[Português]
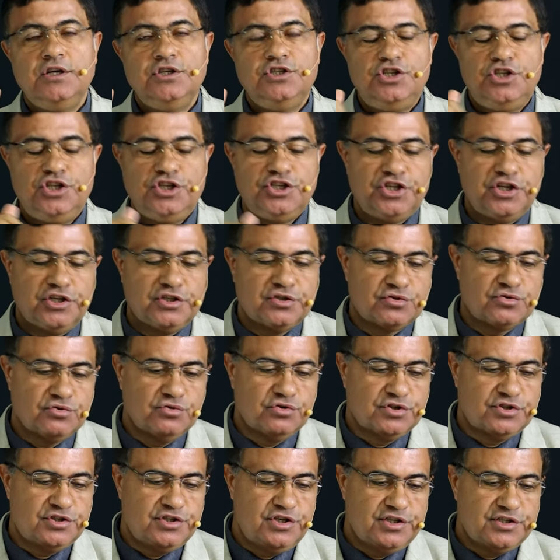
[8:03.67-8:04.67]
de
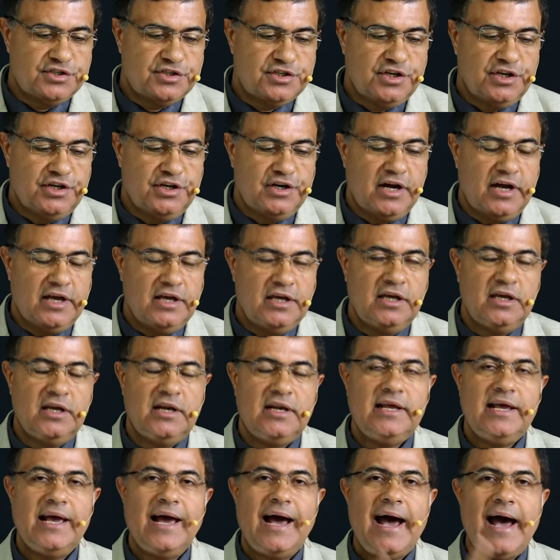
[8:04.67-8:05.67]
Jesus dizer a
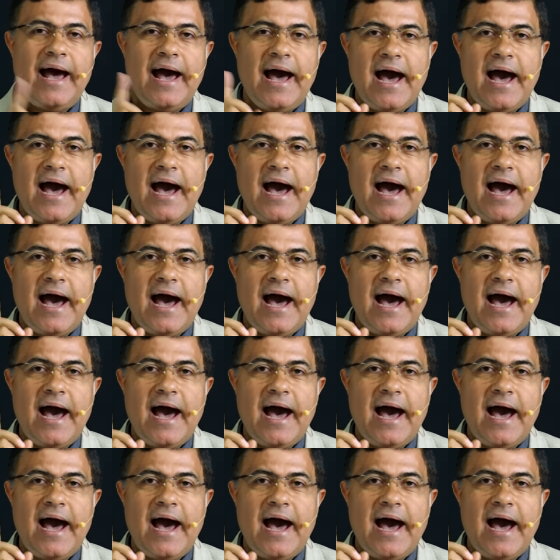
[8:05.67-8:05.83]
ele: